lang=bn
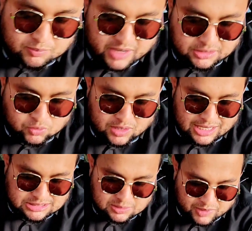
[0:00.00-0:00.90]
মোমেন ভাইয়ের
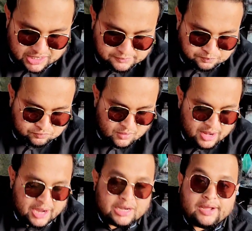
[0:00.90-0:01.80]
দোকানে আসতে পারেন
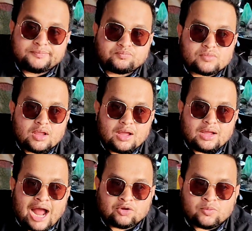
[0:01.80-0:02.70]
এটা
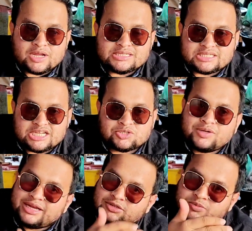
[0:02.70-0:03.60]
হাটবাঙ্গা
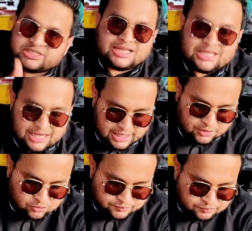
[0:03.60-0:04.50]
স্টেশনের একদম সাথে
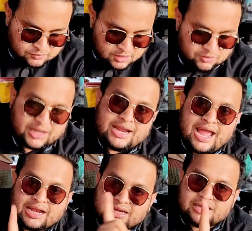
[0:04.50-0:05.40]
লাগানো তো
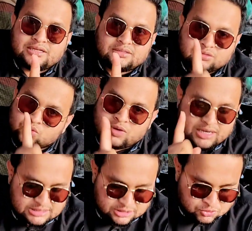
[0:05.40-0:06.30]
এখানে একটাই
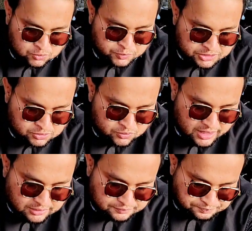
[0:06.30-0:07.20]
দোকান আছে চটপটির
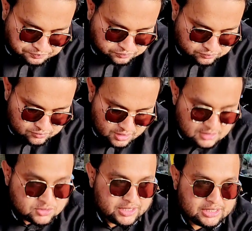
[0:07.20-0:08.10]
দোকান
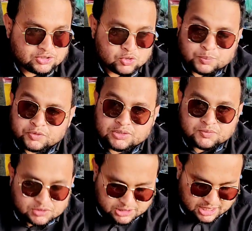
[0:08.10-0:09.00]
তো এখানে চটপটি
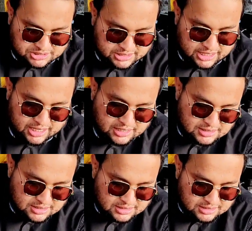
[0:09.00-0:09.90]
ফুচকা সিঙ্গারা
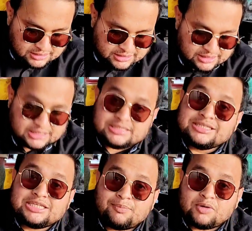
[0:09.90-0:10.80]
তিনটা
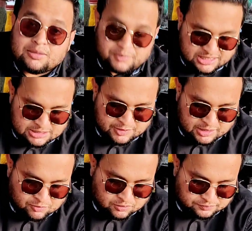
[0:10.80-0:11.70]
জিনিসই আপনারা পেয়ে
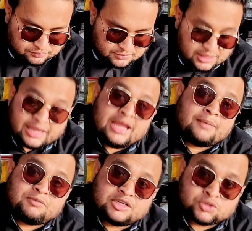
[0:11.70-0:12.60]
যাবেন এবং
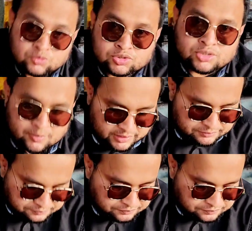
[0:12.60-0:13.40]
খেয়ে আপনারা সন্তুষ্ট হবেন